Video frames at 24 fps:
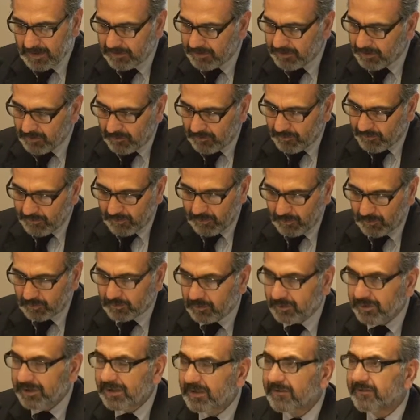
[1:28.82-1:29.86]
di
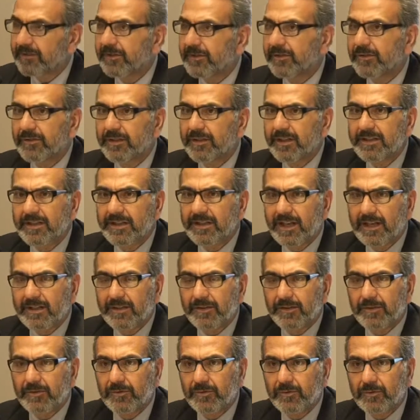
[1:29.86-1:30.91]
confronto, di riflessione e di
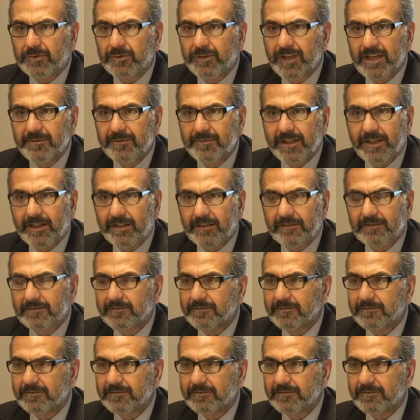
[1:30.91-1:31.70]
analisi su un tema che,